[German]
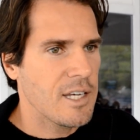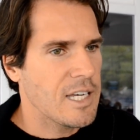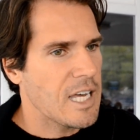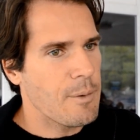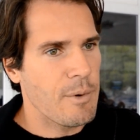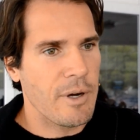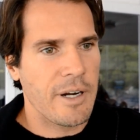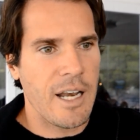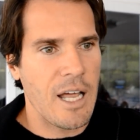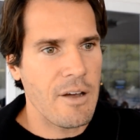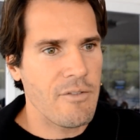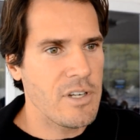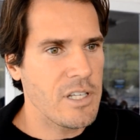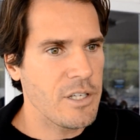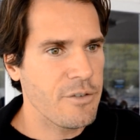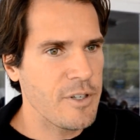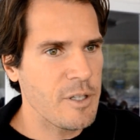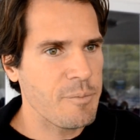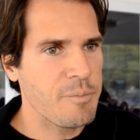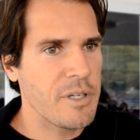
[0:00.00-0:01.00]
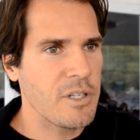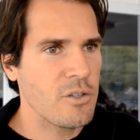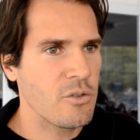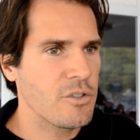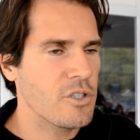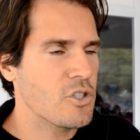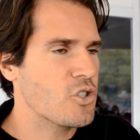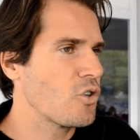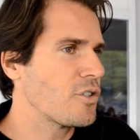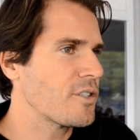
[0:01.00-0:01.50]
Aber klar, wenn ich fit bin
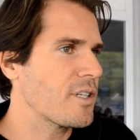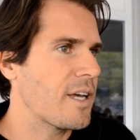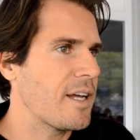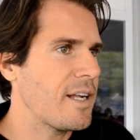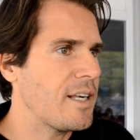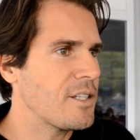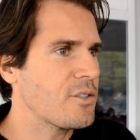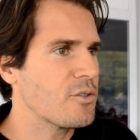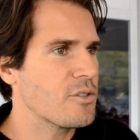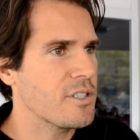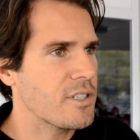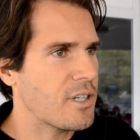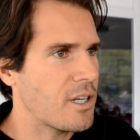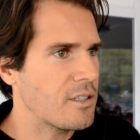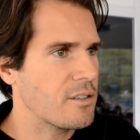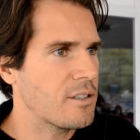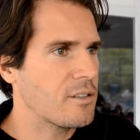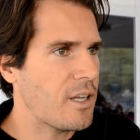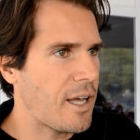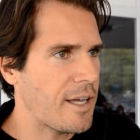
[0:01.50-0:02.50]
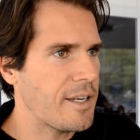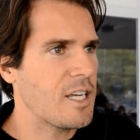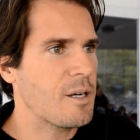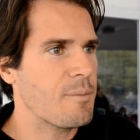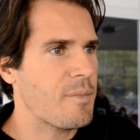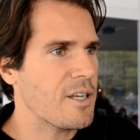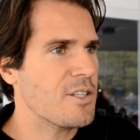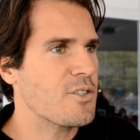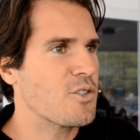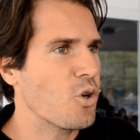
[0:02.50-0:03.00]
und die Schulter hält und ich kann
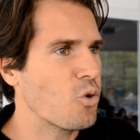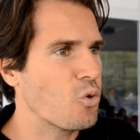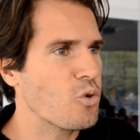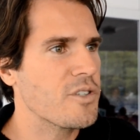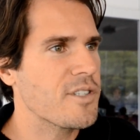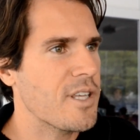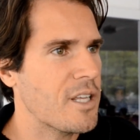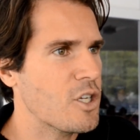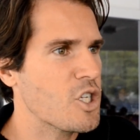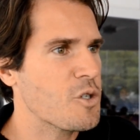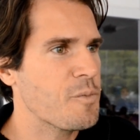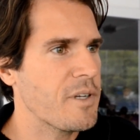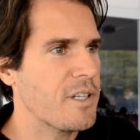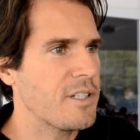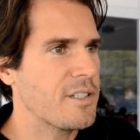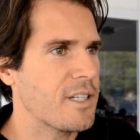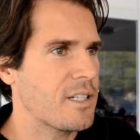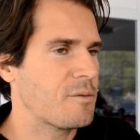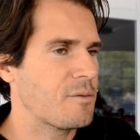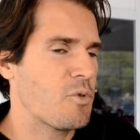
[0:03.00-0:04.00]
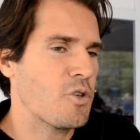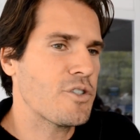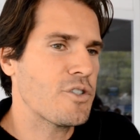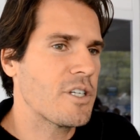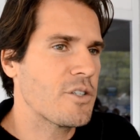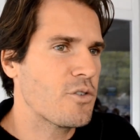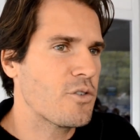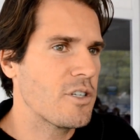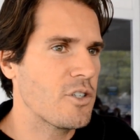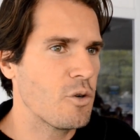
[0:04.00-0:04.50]
einigermaßen noch gutes Tennis spielen, dann
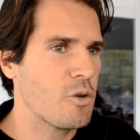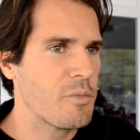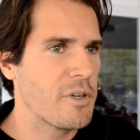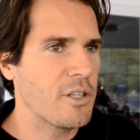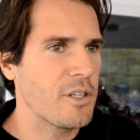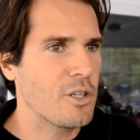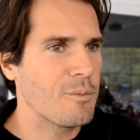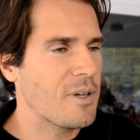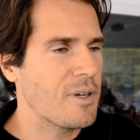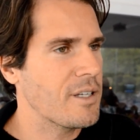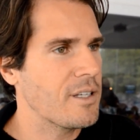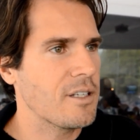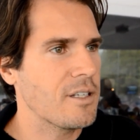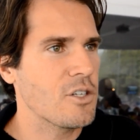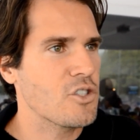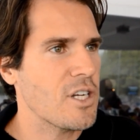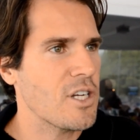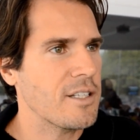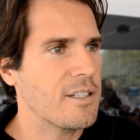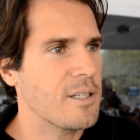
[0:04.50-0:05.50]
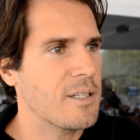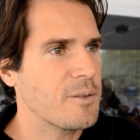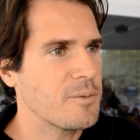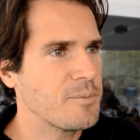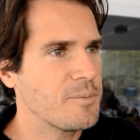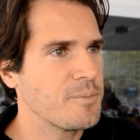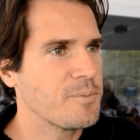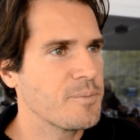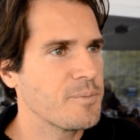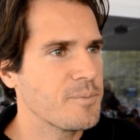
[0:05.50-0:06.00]
möchte ich natürlich unbedingt nochmal hier in den Start gehen.
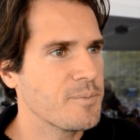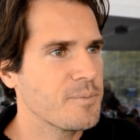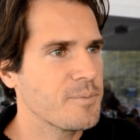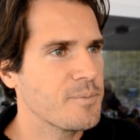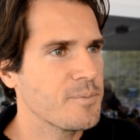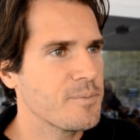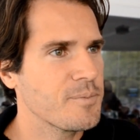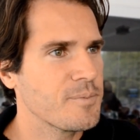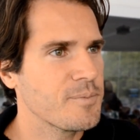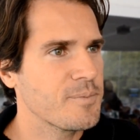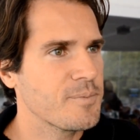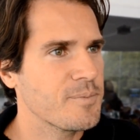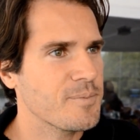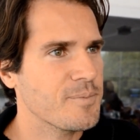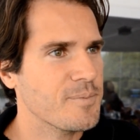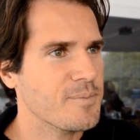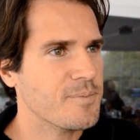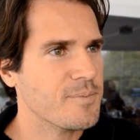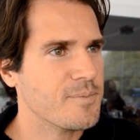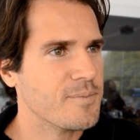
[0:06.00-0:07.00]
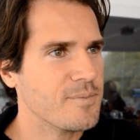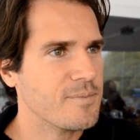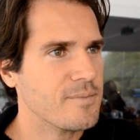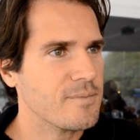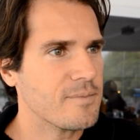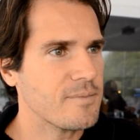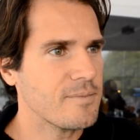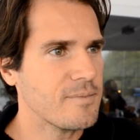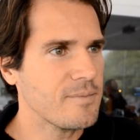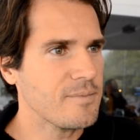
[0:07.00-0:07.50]
Dann wünsche ich das ganze Team von dem
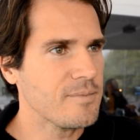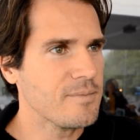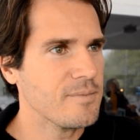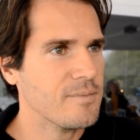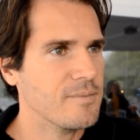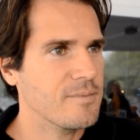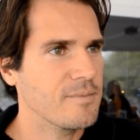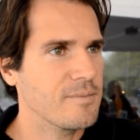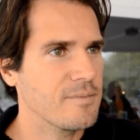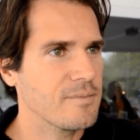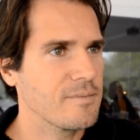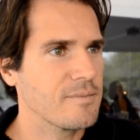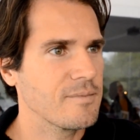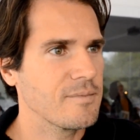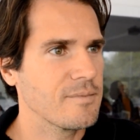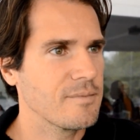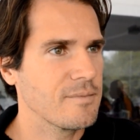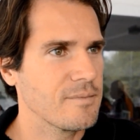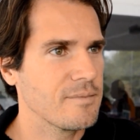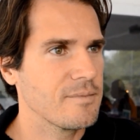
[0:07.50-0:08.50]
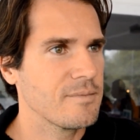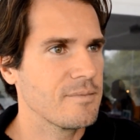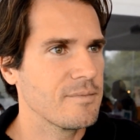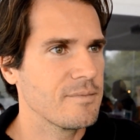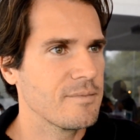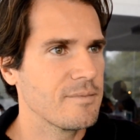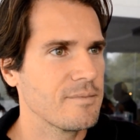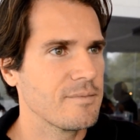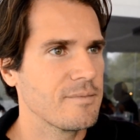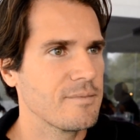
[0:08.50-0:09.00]
BMW Open bei FTOG für deine
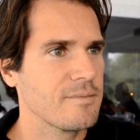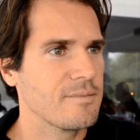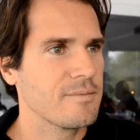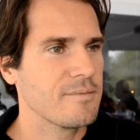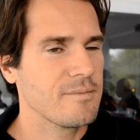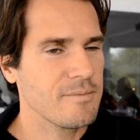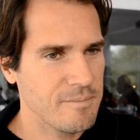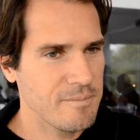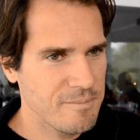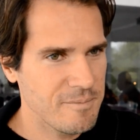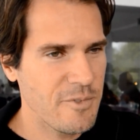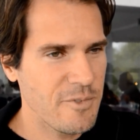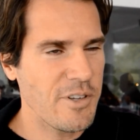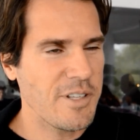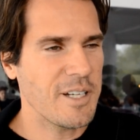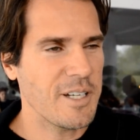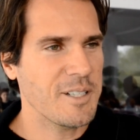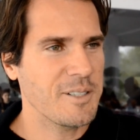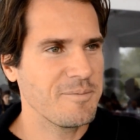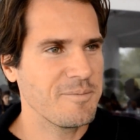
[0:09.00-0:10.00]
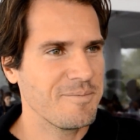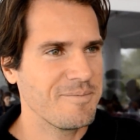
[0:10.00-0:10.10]
Zukunft alles, alles Gute. Vielen Dank.